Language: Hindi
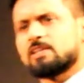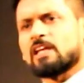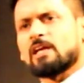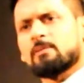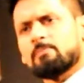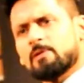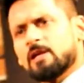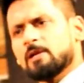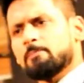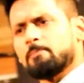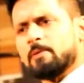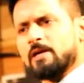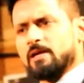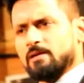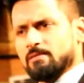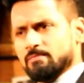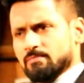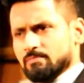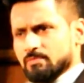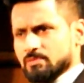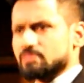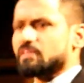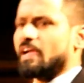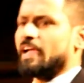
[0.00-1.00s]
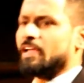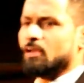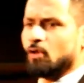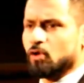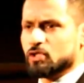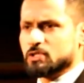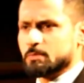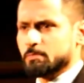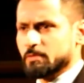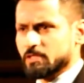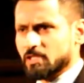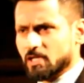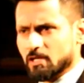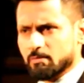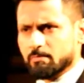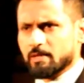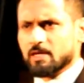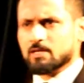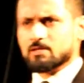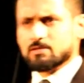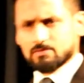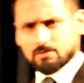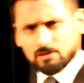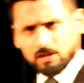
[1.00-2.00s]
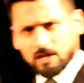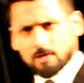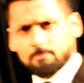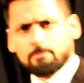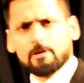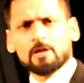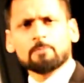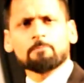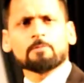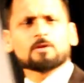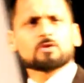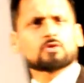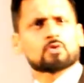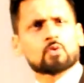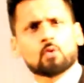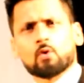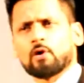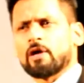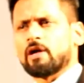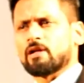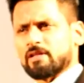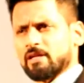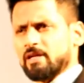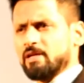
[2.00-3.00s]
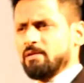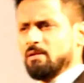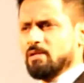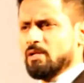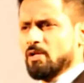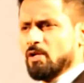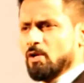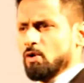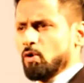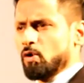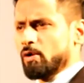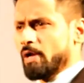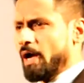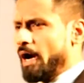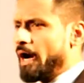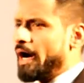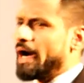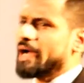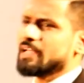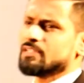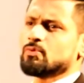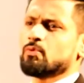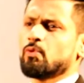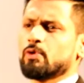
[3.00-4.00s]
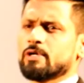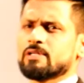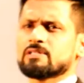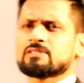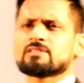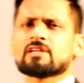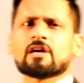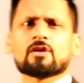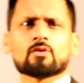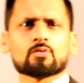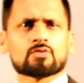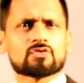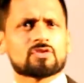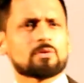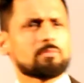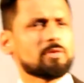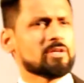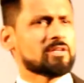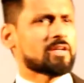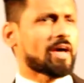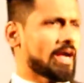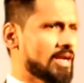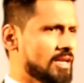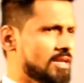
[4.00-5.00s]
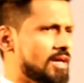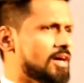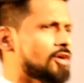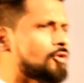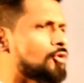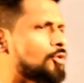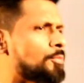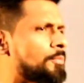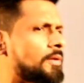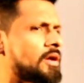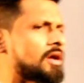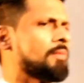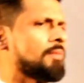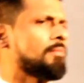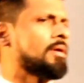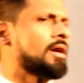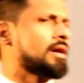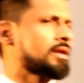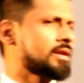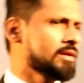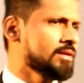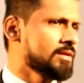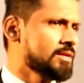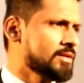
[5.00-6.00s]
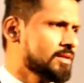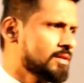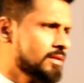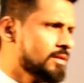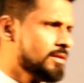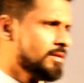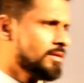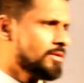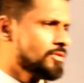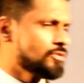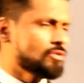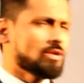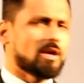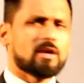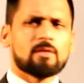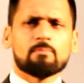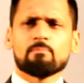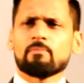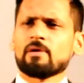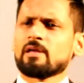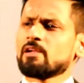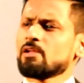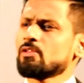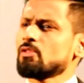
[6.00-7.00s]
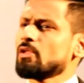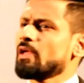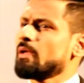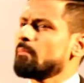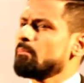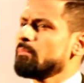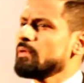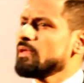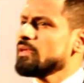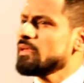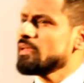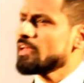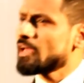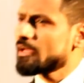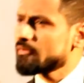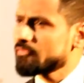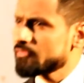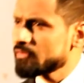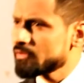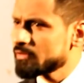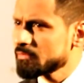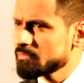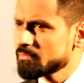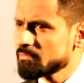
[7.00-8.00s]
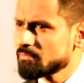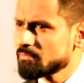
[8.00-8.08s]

टेबल पे साइन हॉस्पिटल में टेबल पे सोए थे और आज वो इंसान उस समय ढाई लाख रुपए कमा रहे हैं तो यार मैंने तो एम किया है फिर